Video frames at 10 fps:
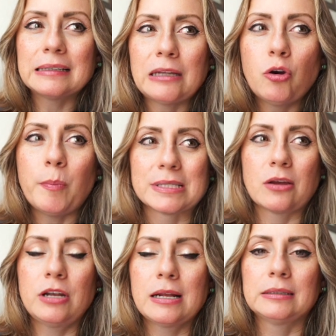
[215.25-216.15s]
catálogo
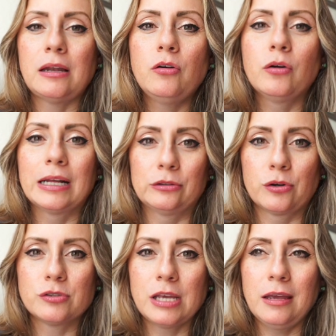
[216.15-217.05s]
pasado en el catálogo
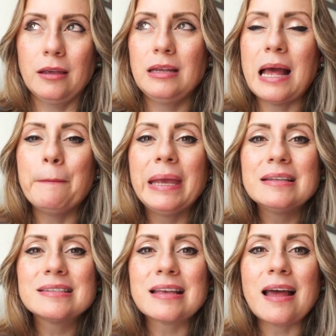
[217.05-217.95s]
14 y la
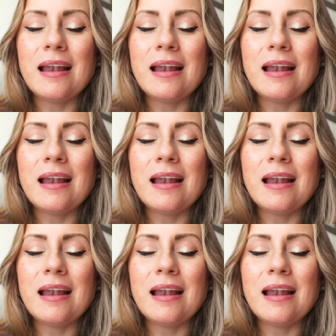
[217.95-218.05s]
mensa,